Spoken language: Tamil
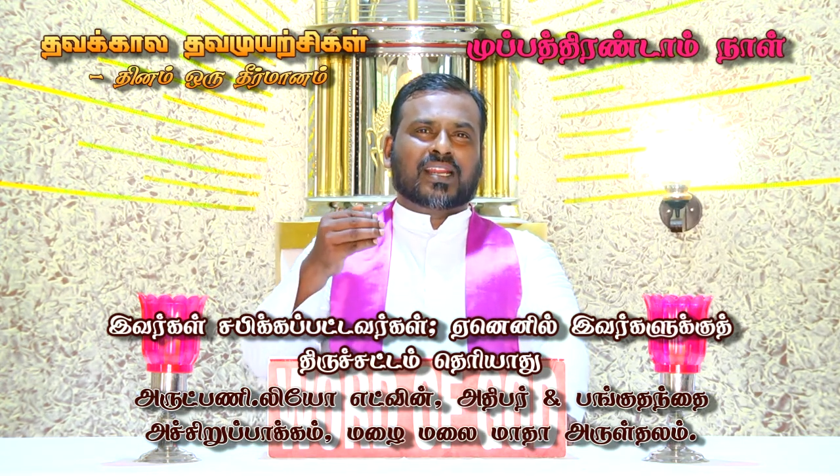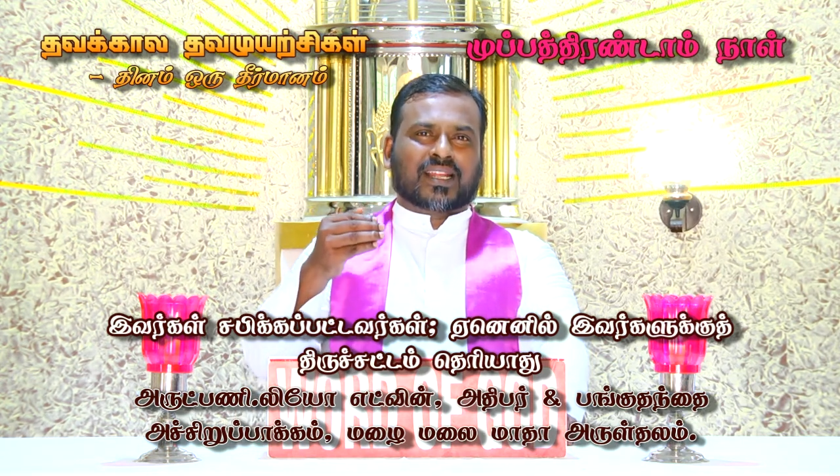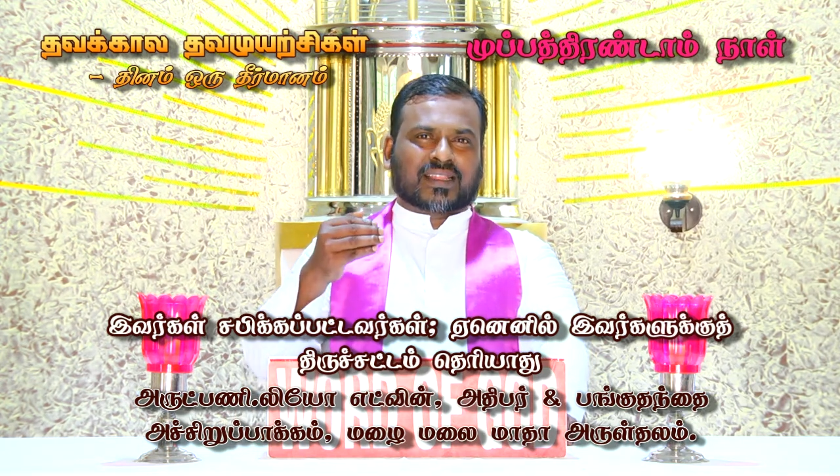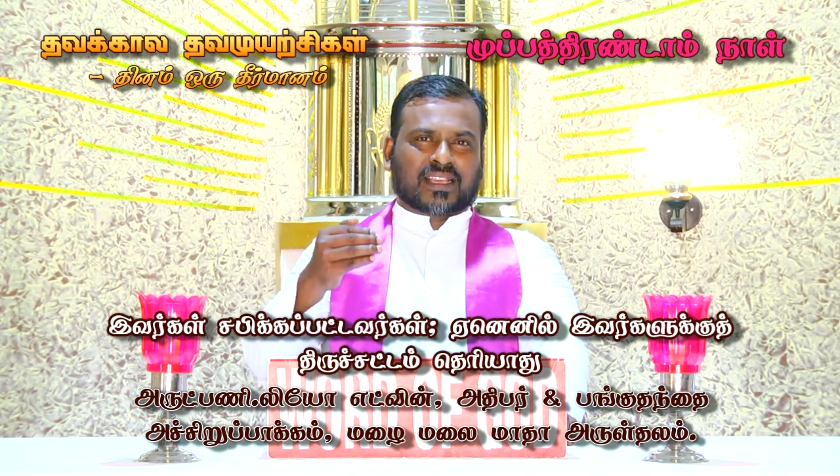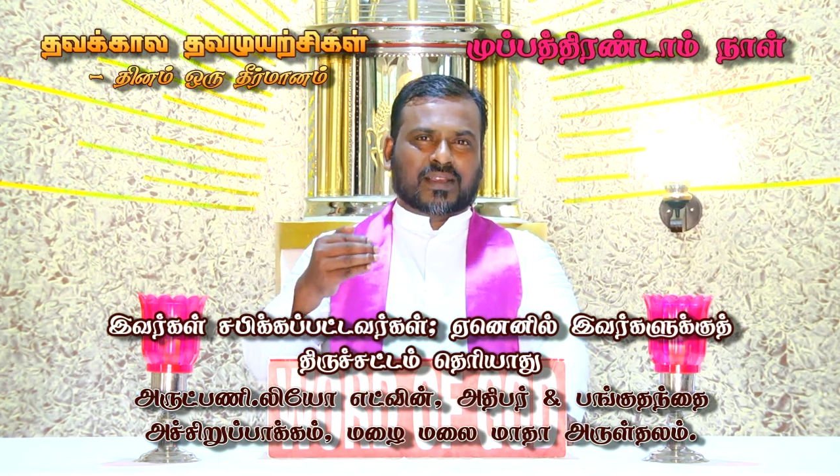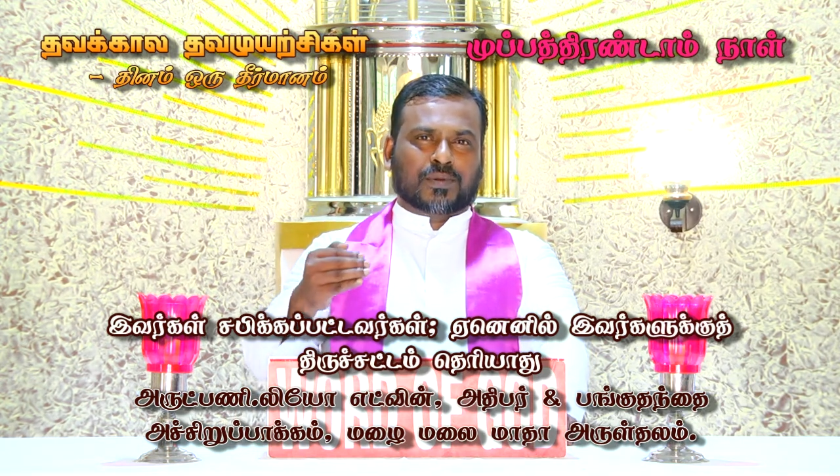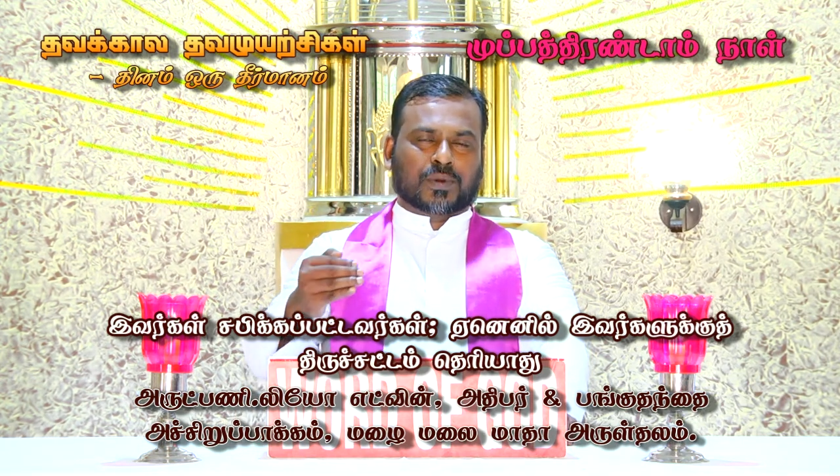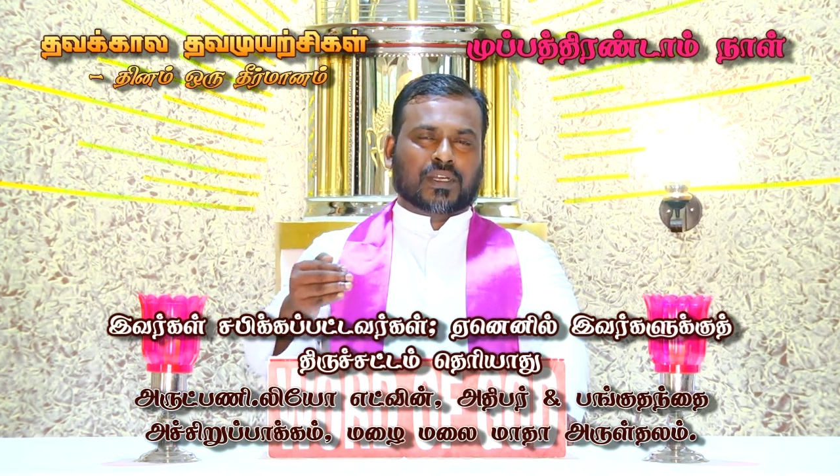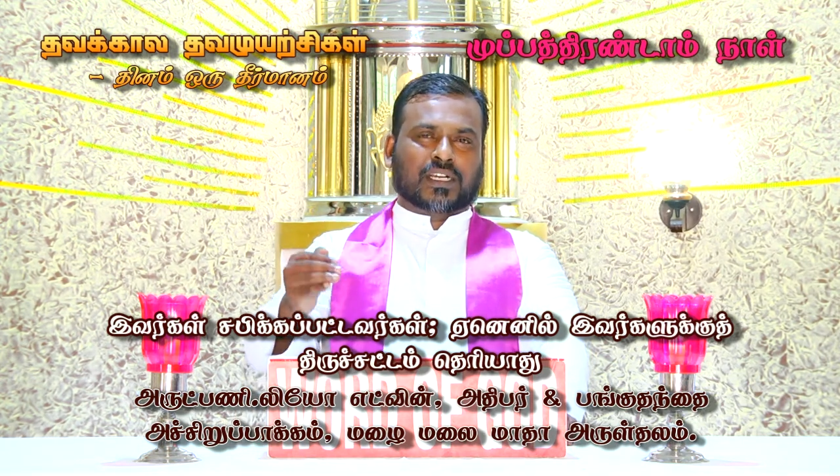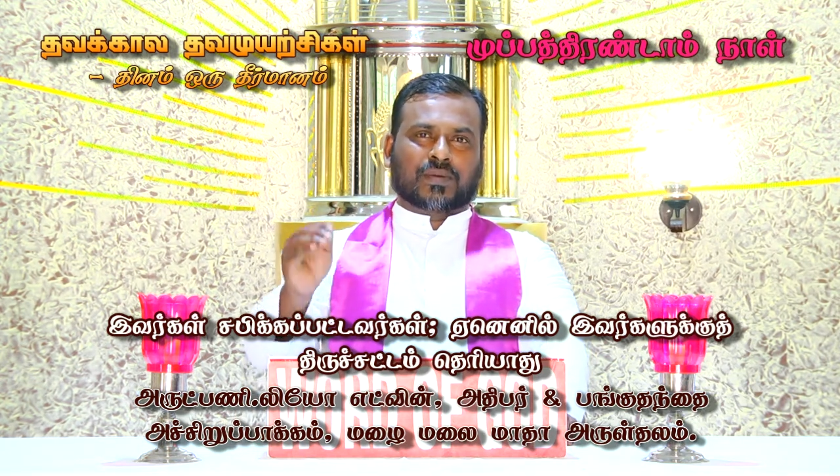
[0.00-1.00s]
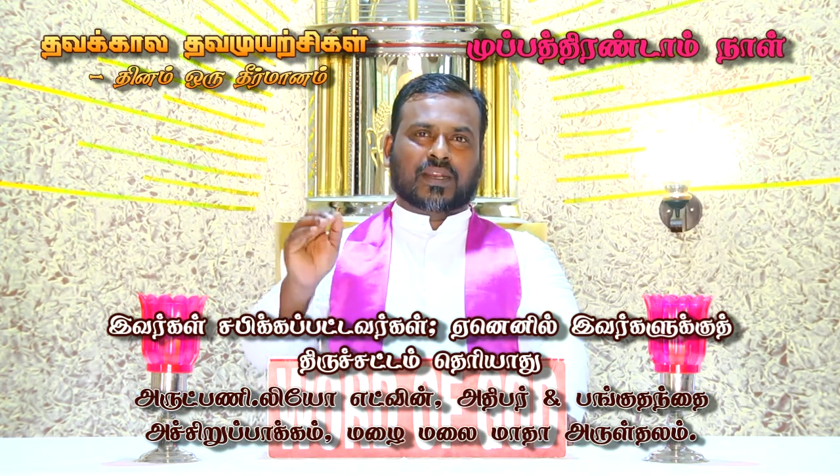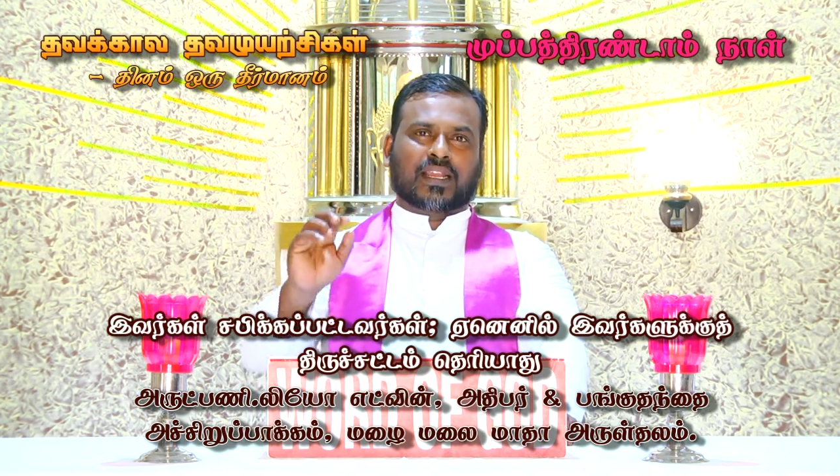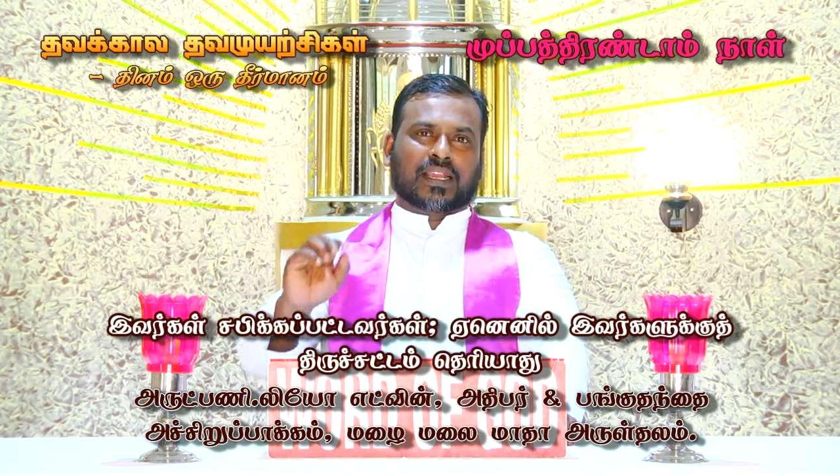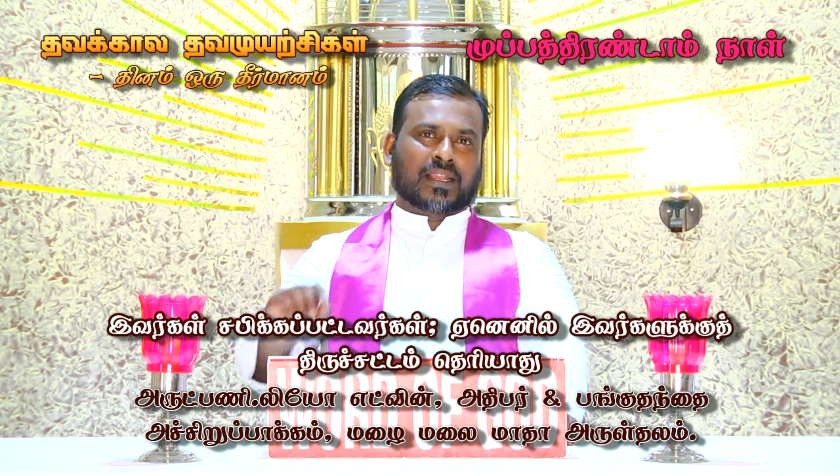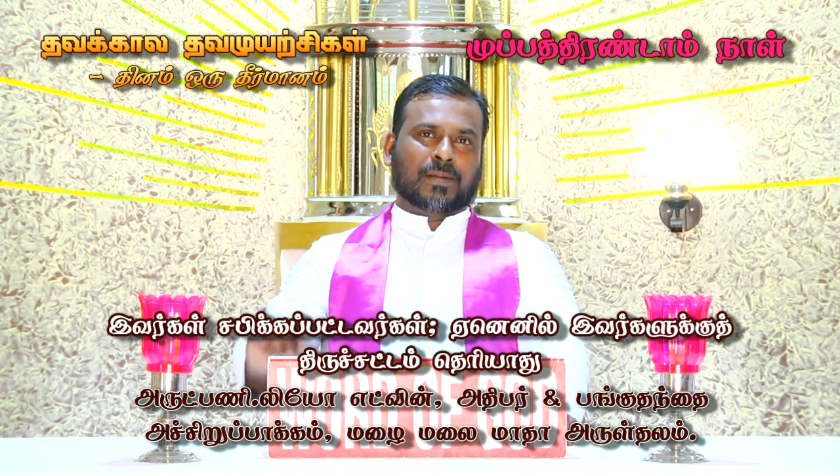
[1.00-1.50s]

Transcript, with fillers: இடத்தையும் கொடுக்கவில்லை